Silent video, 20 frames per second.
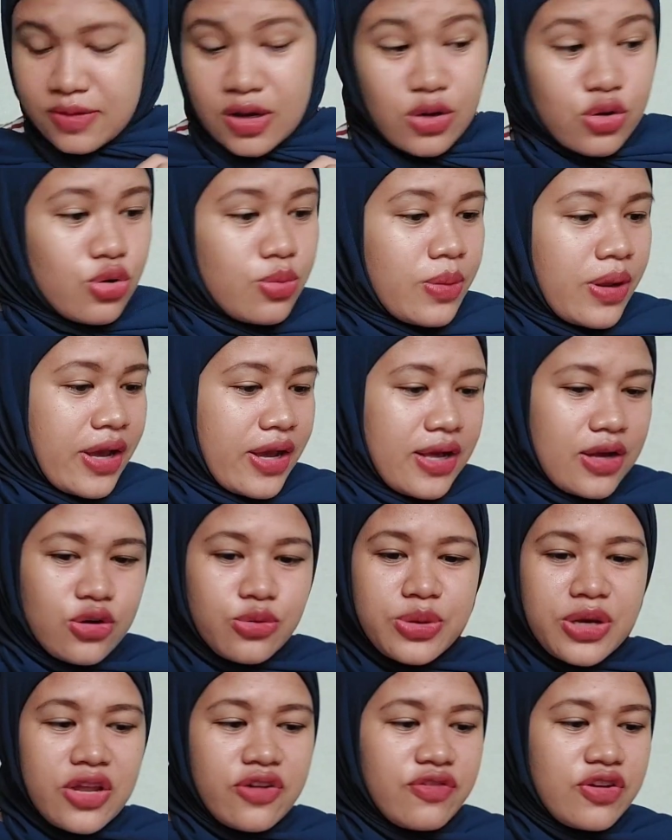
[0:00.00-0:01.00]
maklum lah ya aku
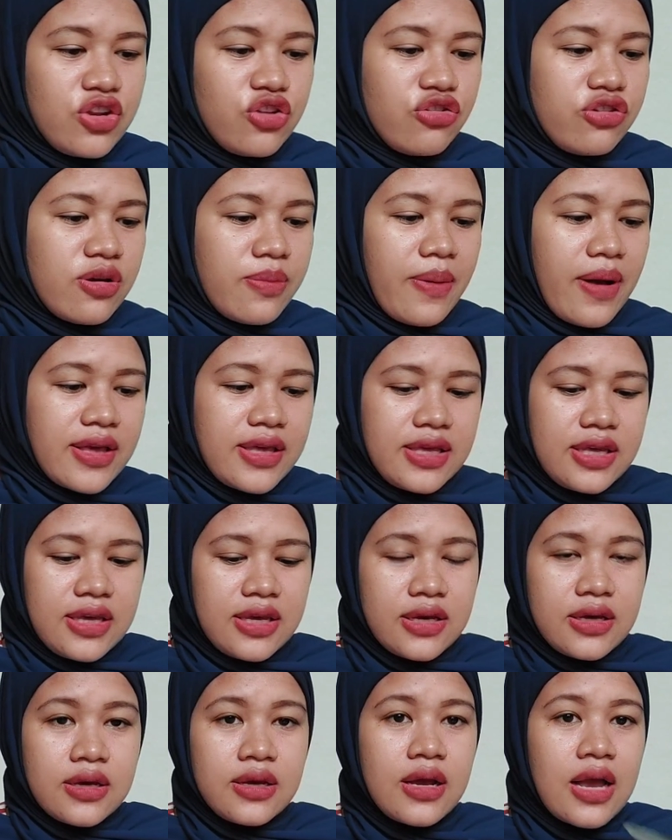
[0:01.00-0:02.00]
bikin videonya
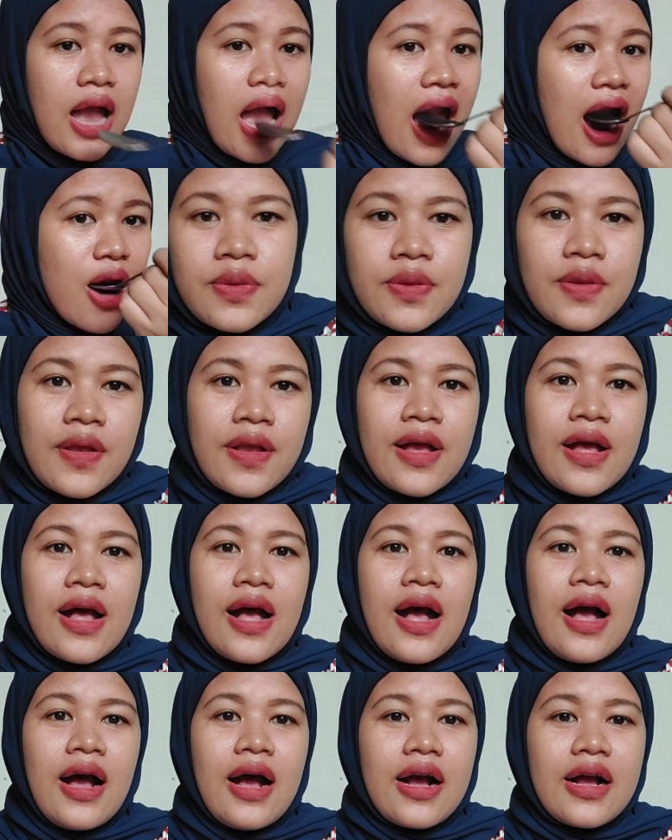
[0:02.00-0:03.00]
pagi
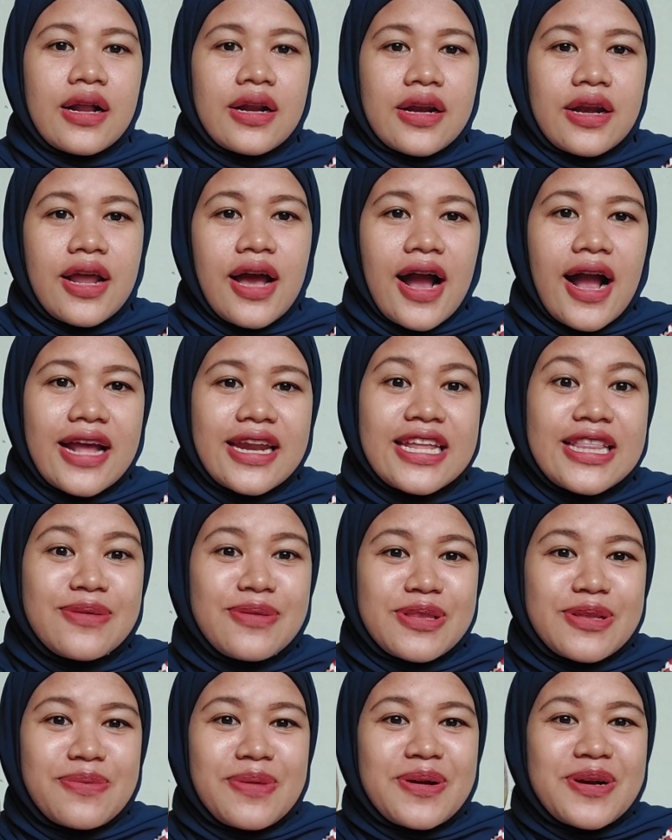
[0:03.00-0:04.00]
Nah ini
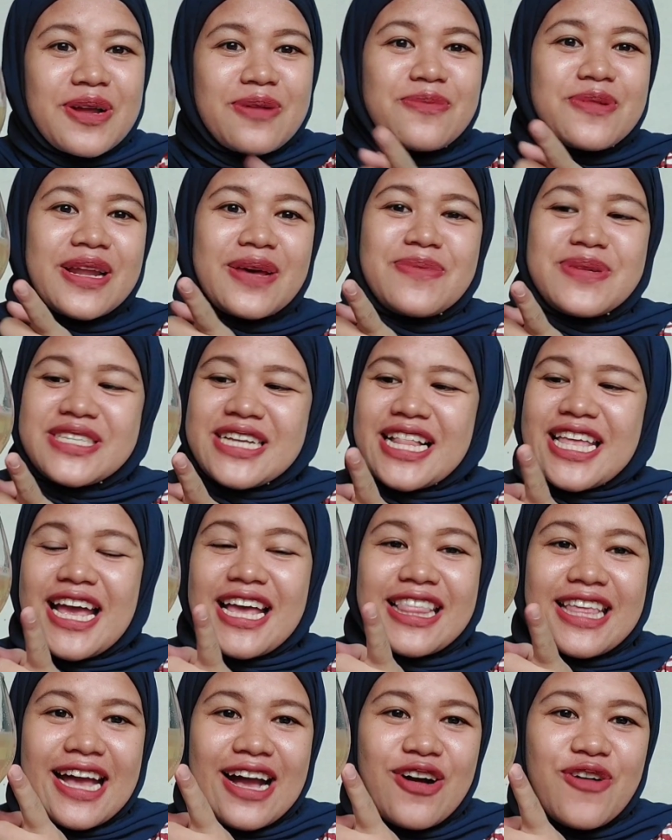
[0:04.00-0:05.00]
teman-teman udah mulai bisa lihat
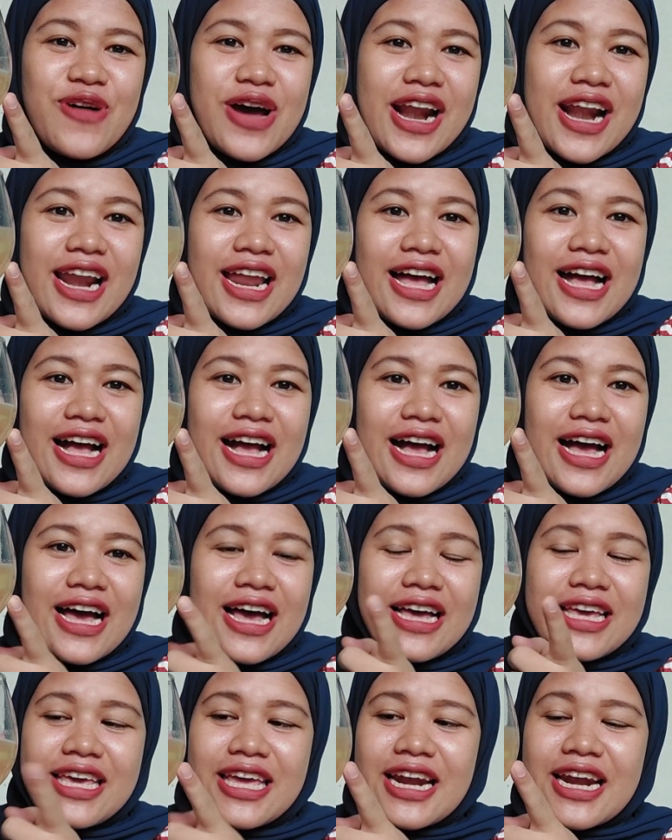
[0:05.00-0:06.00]
ya warna
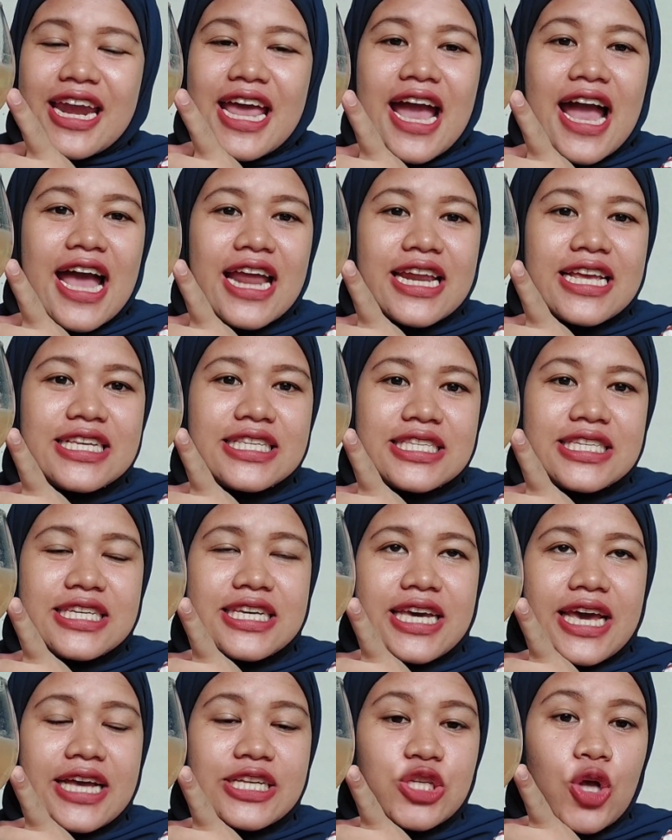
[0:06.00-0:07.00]
air dari
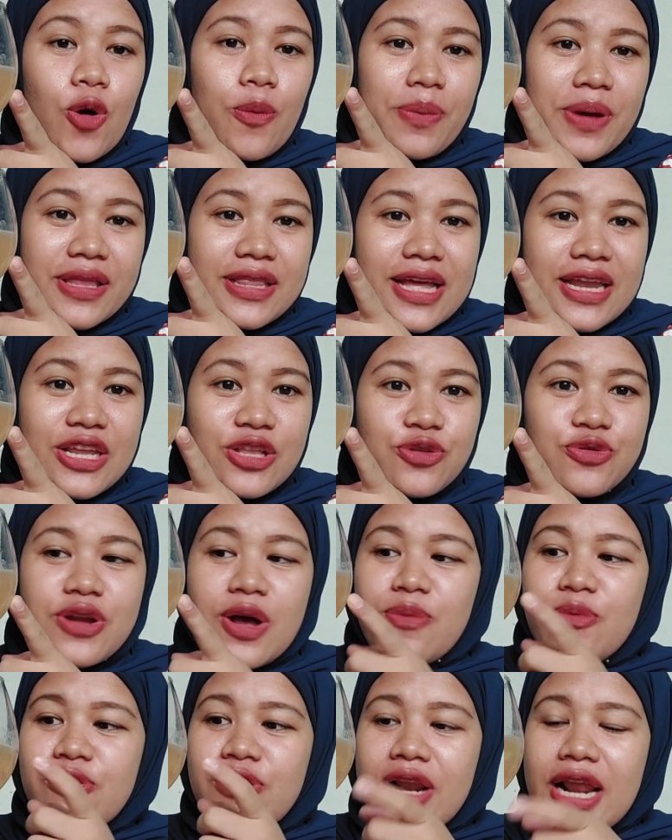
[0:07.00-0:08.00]
si SOP tadi itu
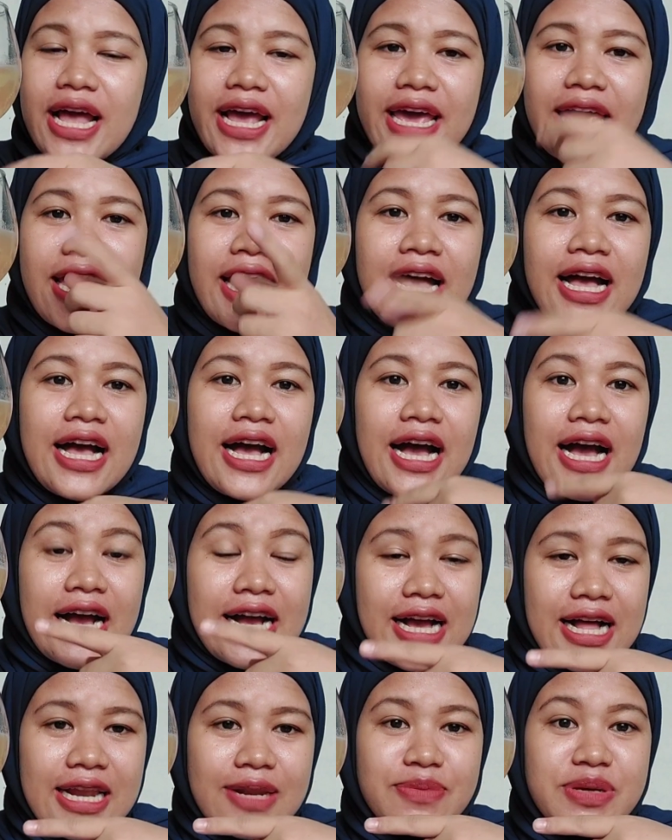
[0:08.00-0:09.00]
udah mulai
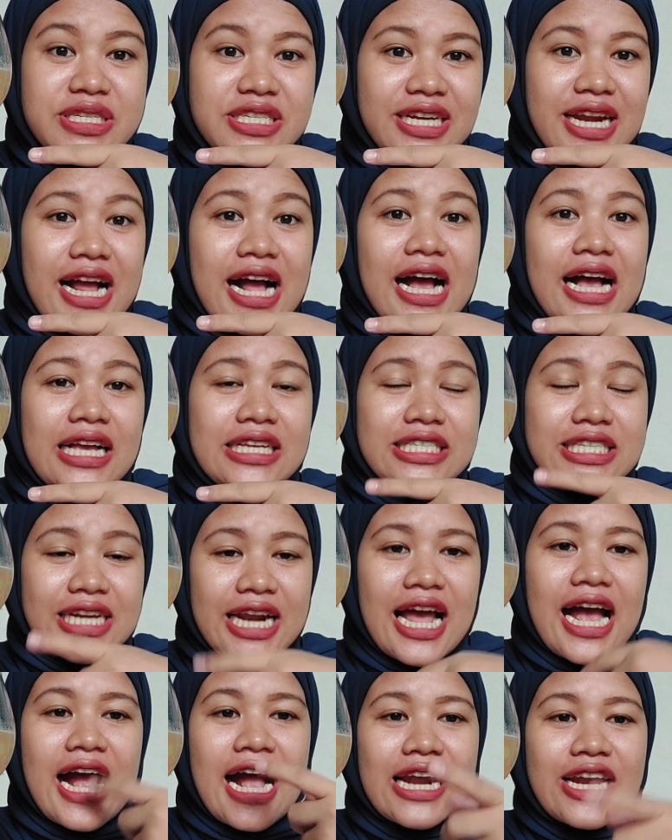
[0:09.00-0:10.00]
agak lebih cerah
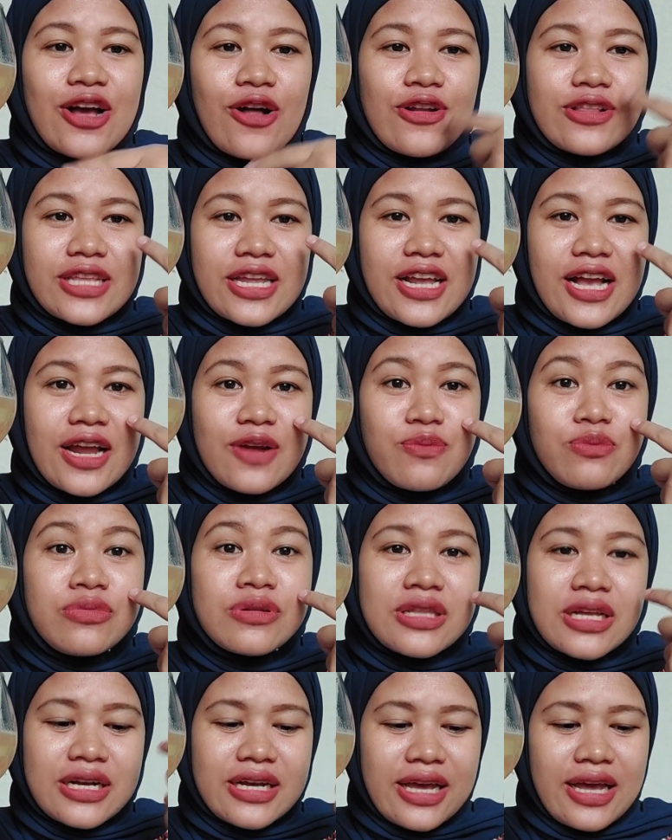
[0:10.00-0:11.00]
cerahan kalau tadi kan
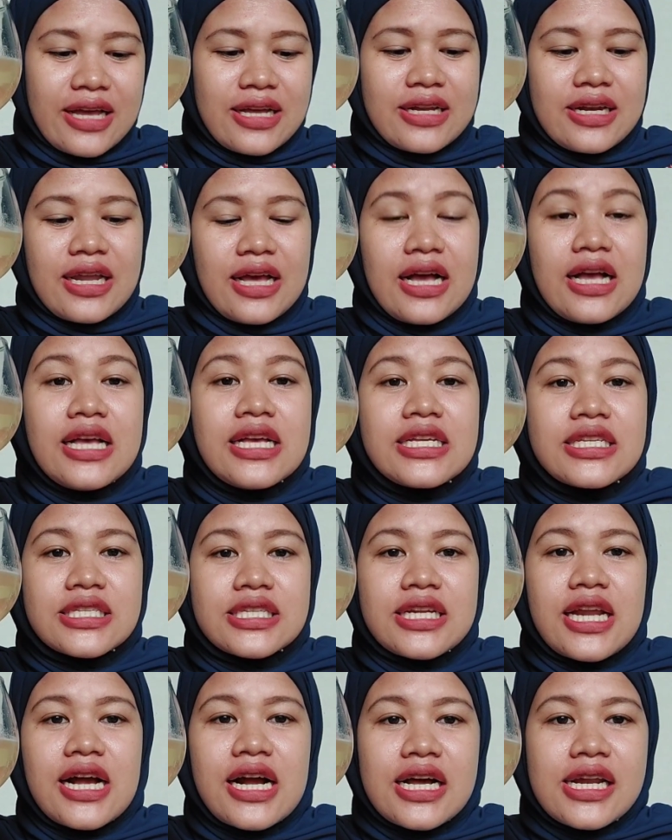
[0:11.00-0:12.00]
butek ya Nah
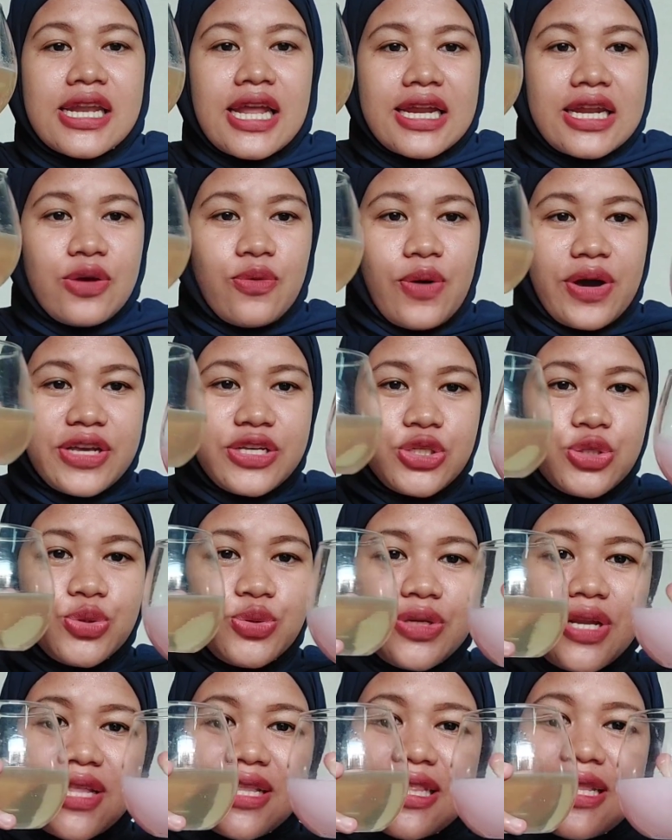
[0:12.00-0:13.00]
sedangkan Lily Waichu
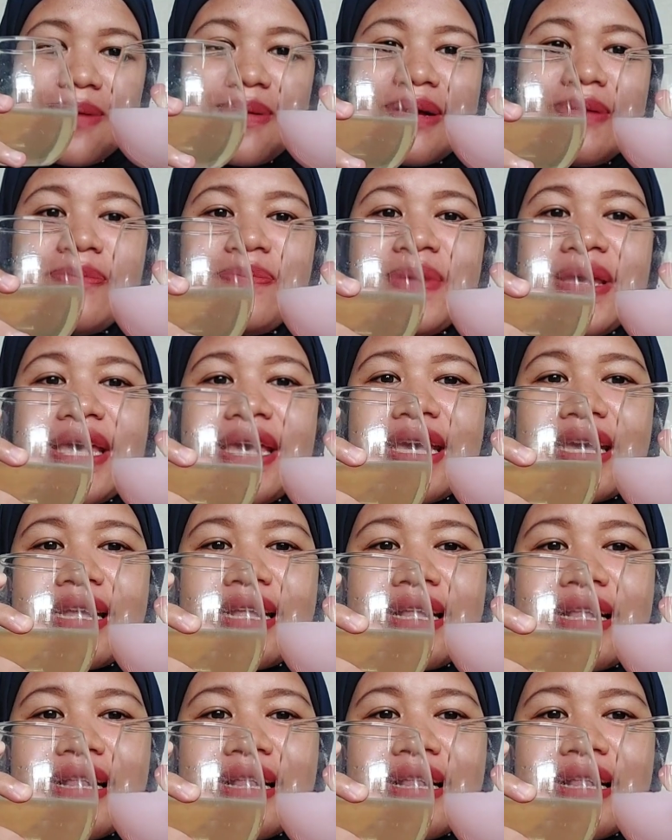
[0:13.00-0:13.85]
dia tetap ngeping